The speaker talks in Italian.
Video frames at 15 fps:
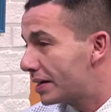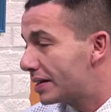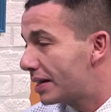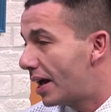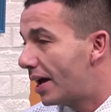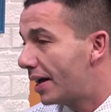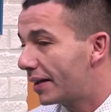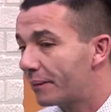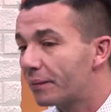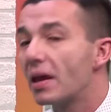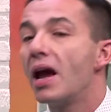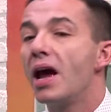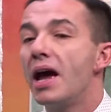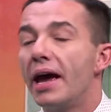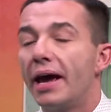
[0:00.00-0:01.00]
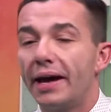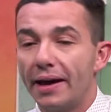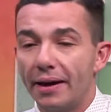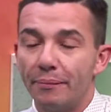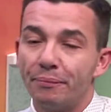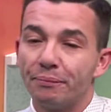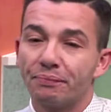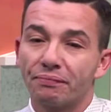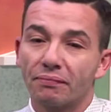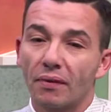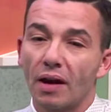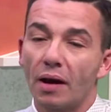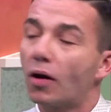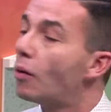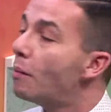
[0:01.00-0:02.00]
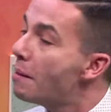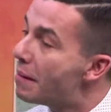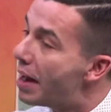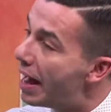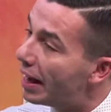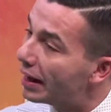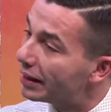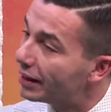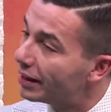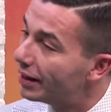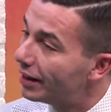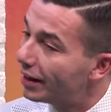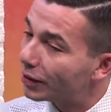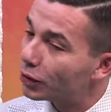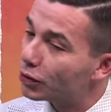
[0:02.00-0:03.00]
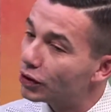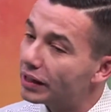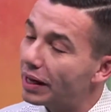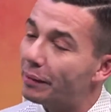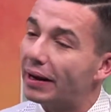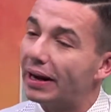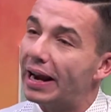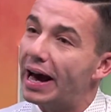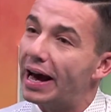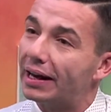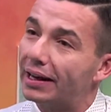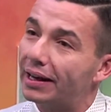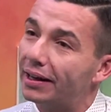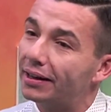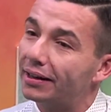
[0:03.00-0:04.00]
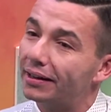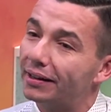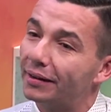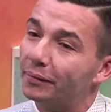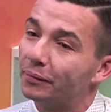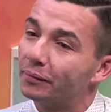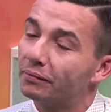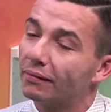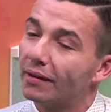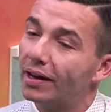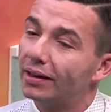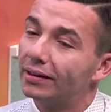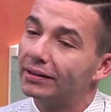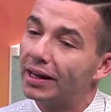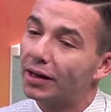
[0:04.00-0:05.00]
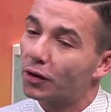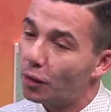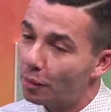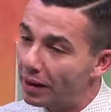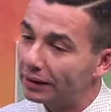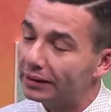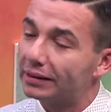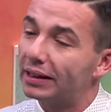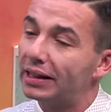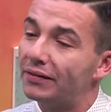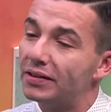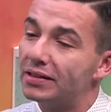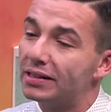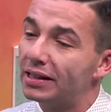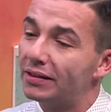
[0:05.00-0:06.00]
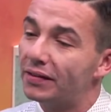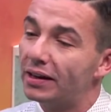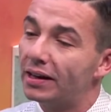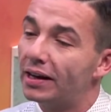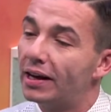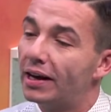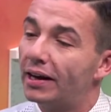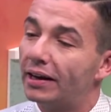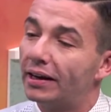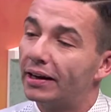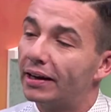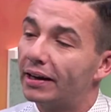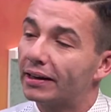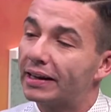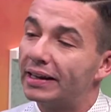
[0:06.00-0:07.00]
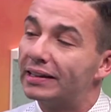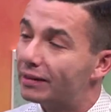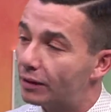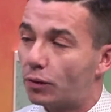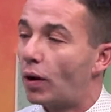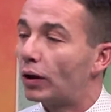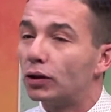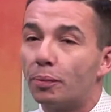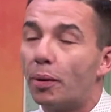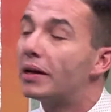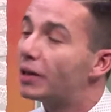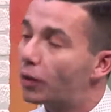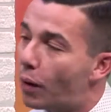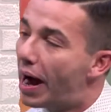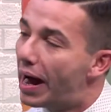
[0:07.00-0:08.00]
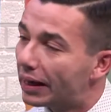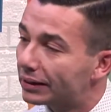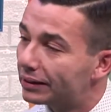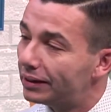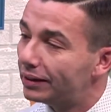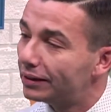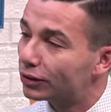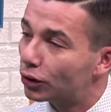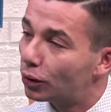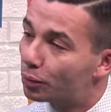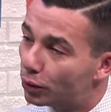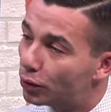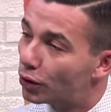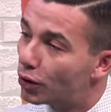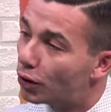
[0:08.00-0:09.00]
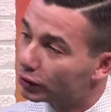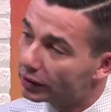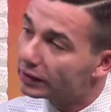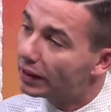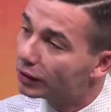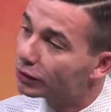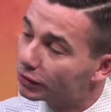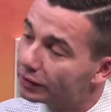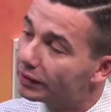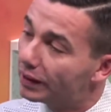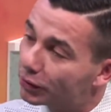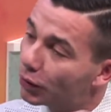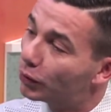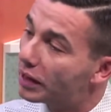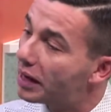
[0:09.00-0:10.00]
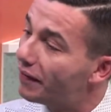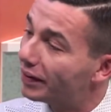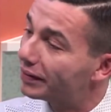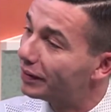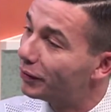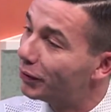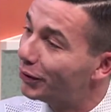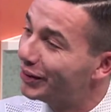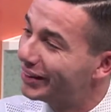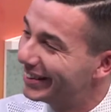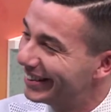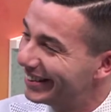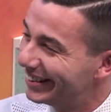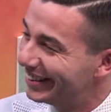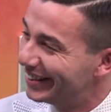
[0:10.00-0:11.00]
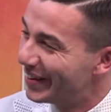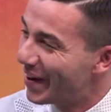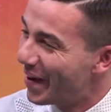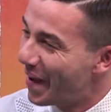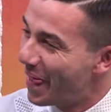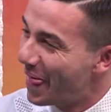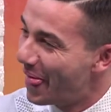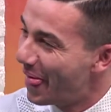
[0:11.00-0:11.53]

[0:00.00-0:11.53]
che sei. Ehm, come mai riuscite a parlare ehm, di argomenti televisivi eh, chi, quando poi li guardi sono più noiosi del, del talk che fate voi? Beh, innanzitutto è